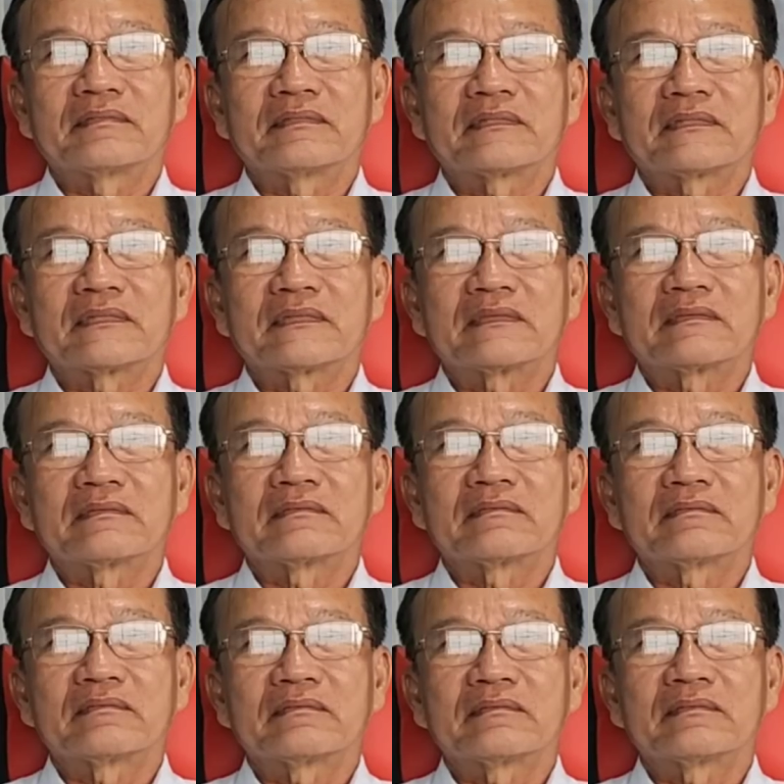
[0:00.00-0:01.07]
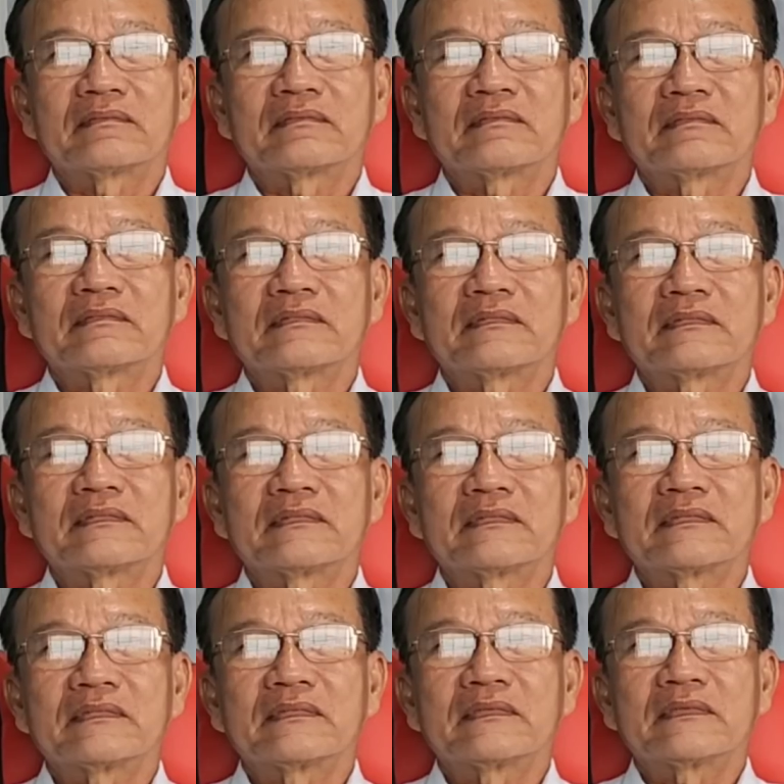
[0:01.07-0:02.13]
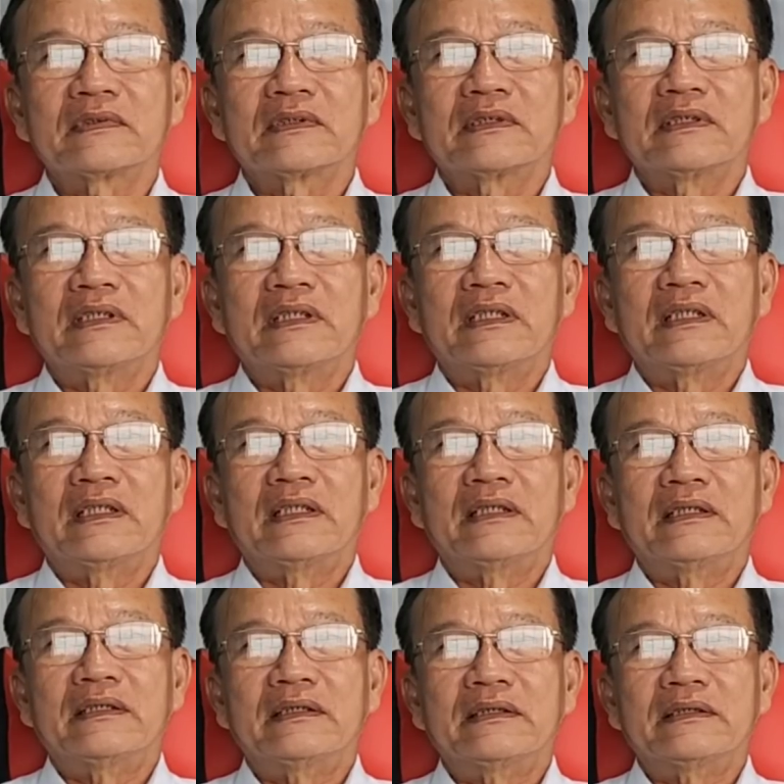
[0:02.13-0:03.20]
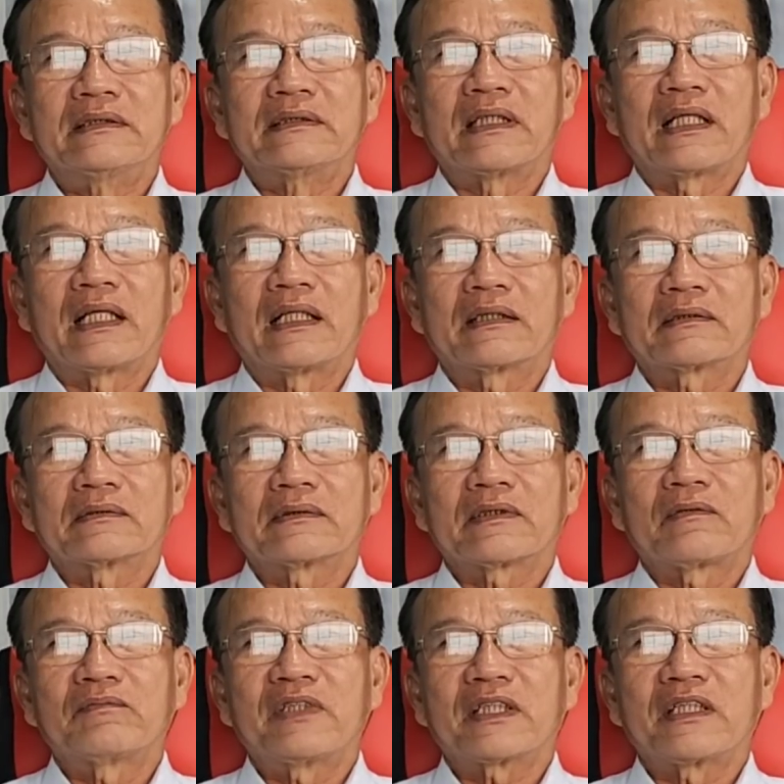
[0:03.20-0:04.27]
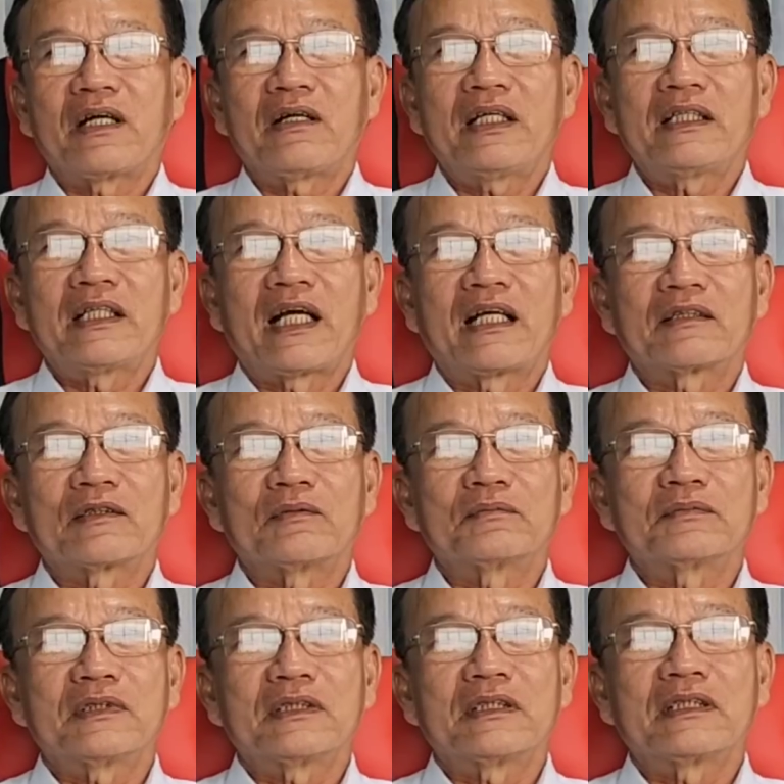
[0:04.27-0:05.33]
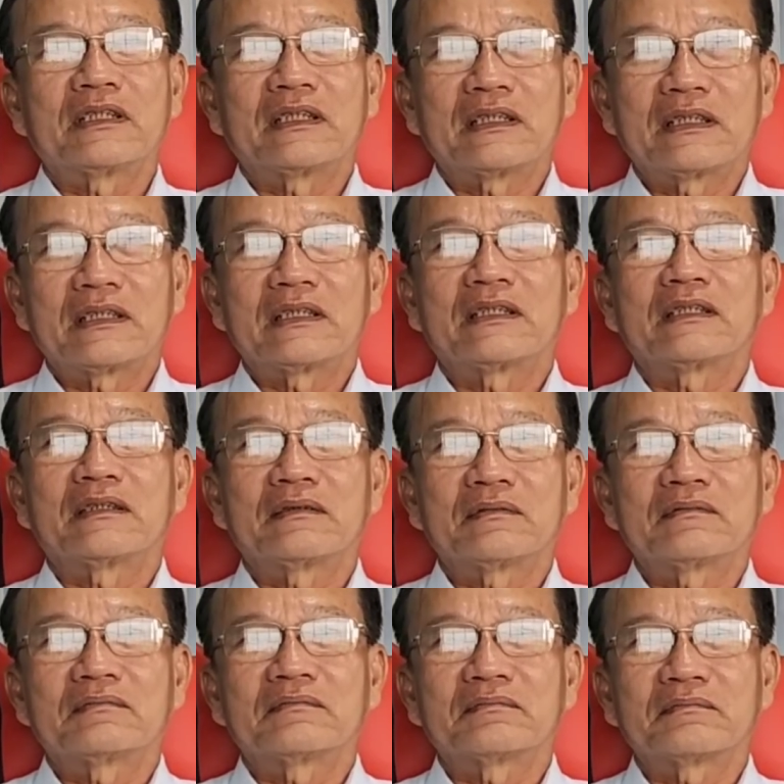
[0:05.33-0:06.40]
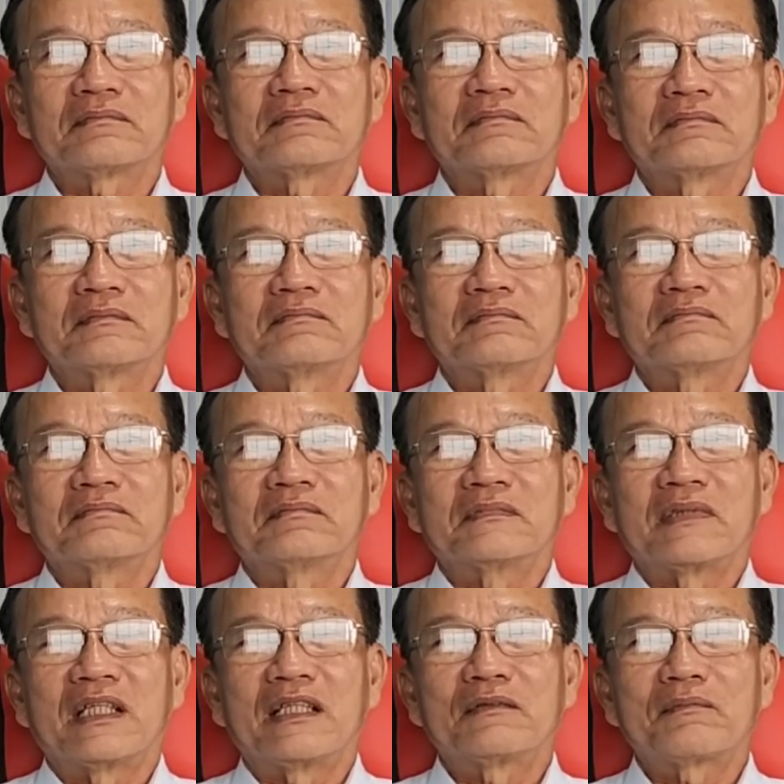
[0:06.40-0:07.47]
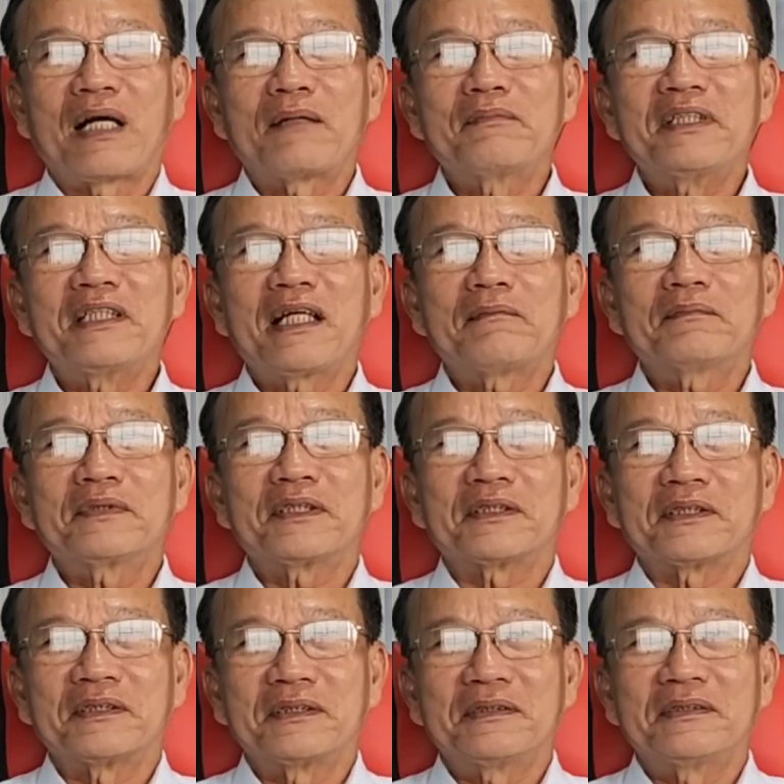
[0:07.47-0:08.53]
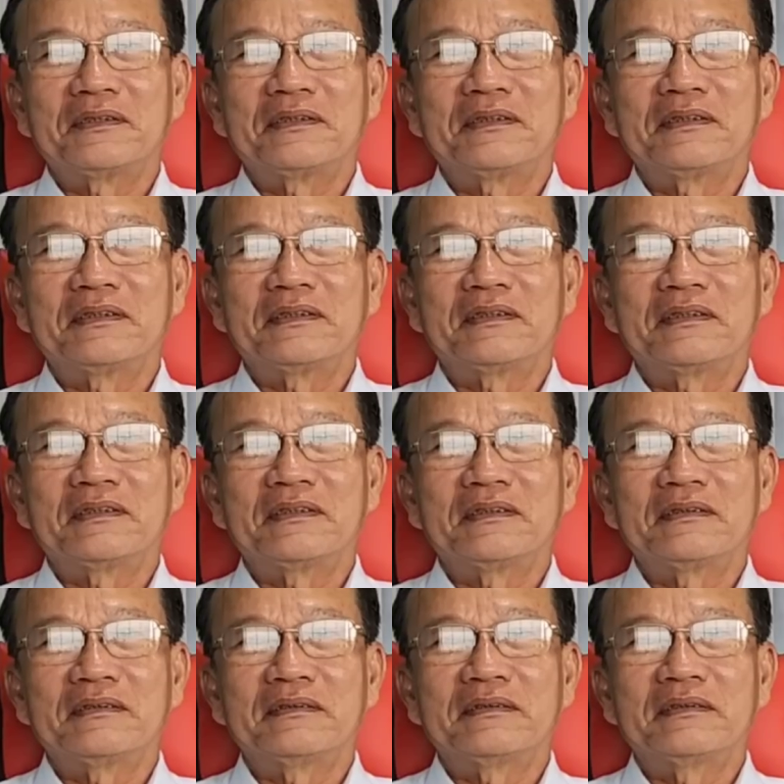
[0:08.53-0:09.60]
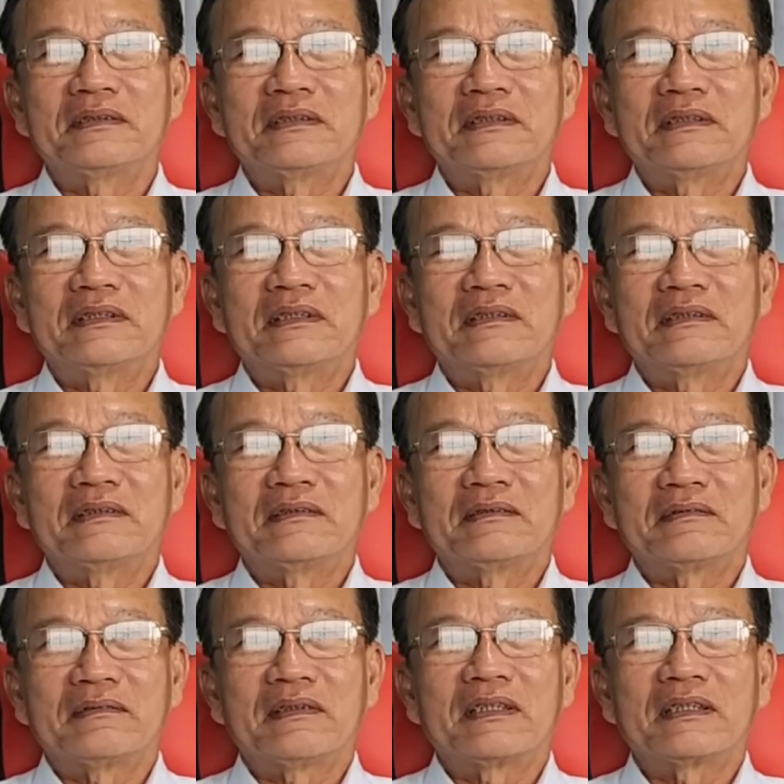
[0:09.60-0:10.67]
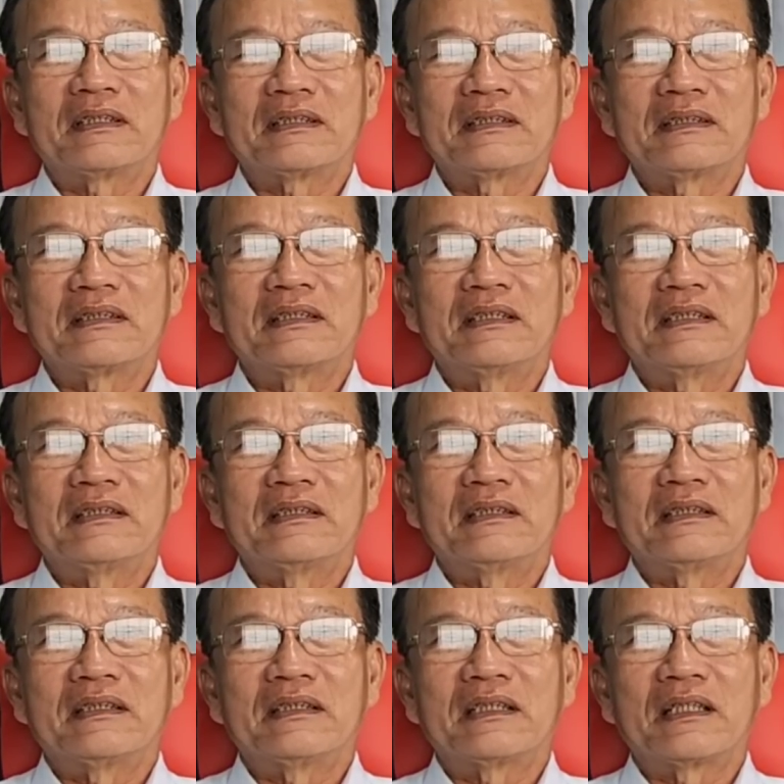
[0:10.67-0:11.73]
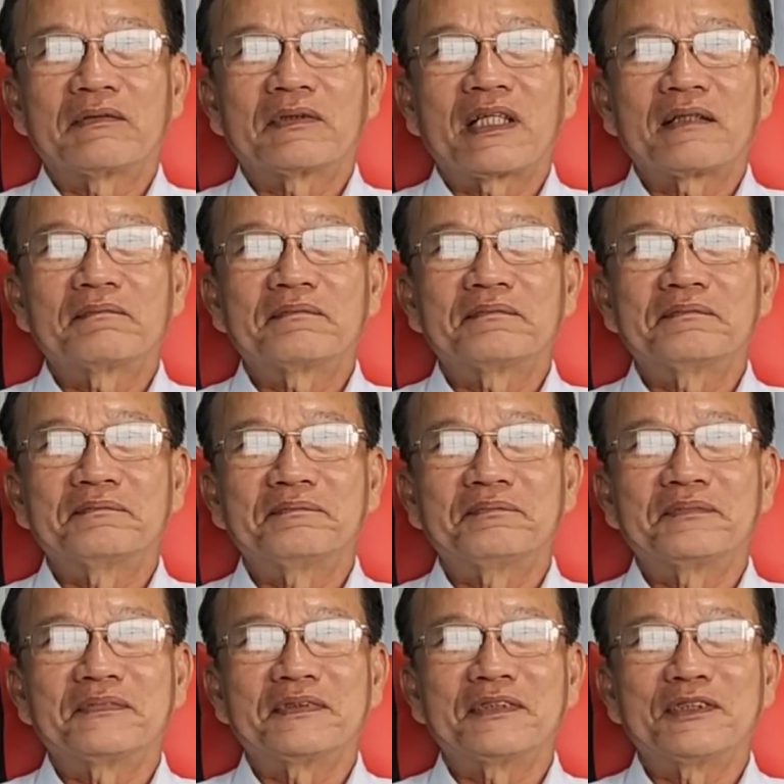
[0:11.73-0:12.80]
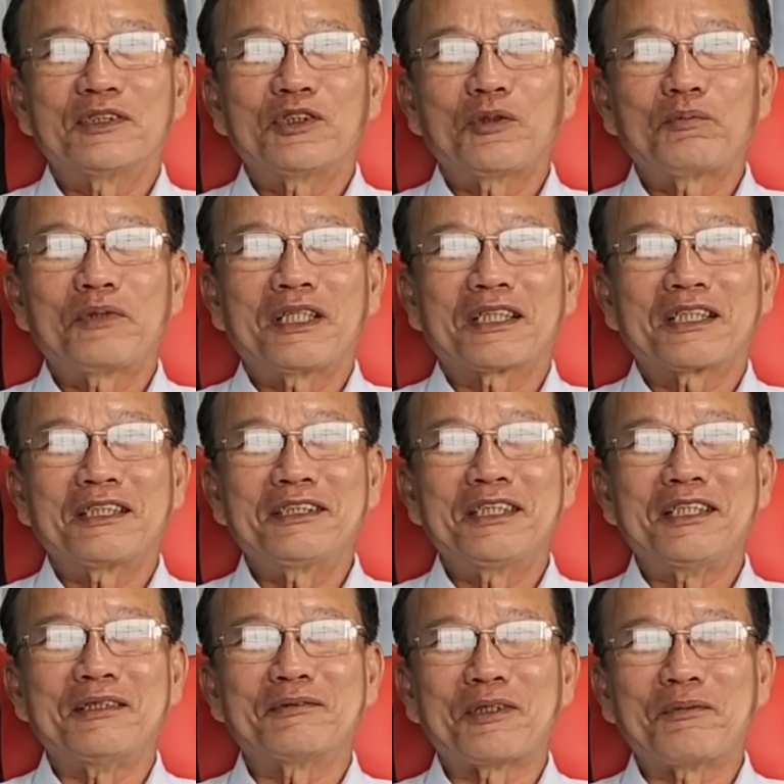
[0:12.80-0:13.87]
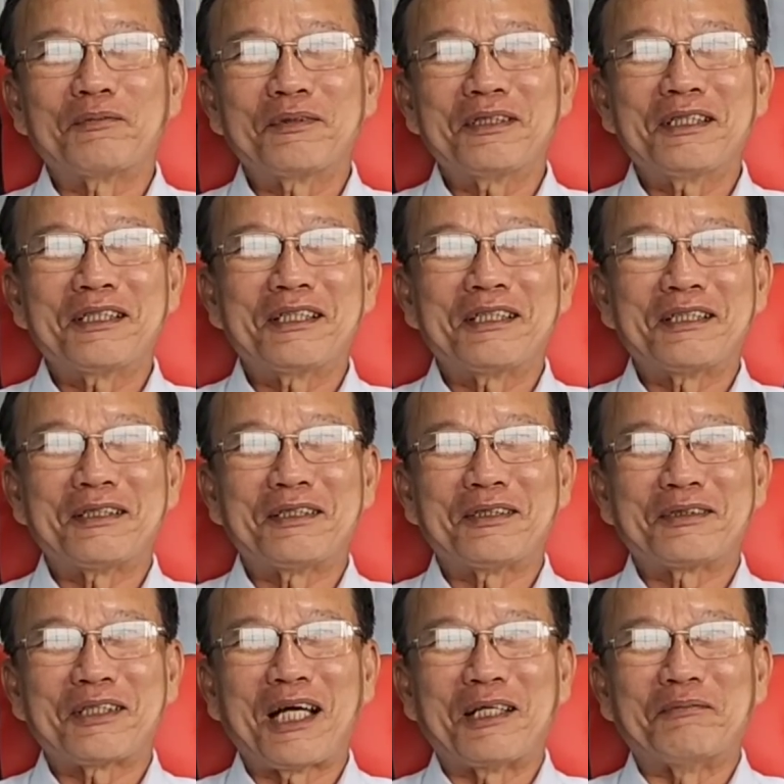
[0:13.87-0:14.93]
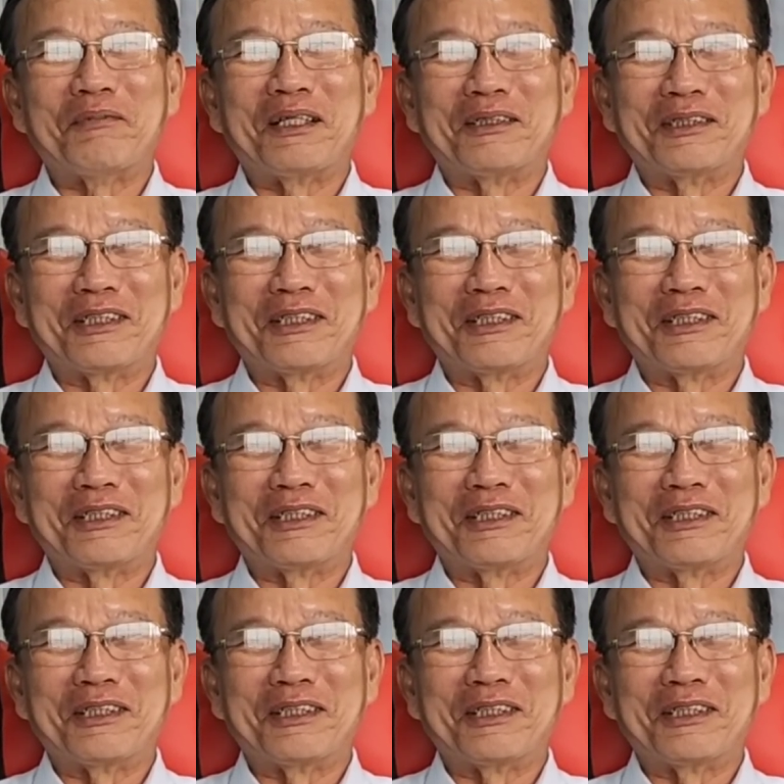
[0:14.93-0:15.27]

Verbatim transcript: ừ, công việc đó thì anh làm được lâu chưa và có thuận lợi không anh à, công việc đó anh làm cũng uh, hơn 30 năm rồi Ồ, ờ, oh, hơn 30 năm, dạ, ừ. lâu năm anh ha Lâu năm Dạ Như Dung là kinh nghiệm cũng ờ, đầy mình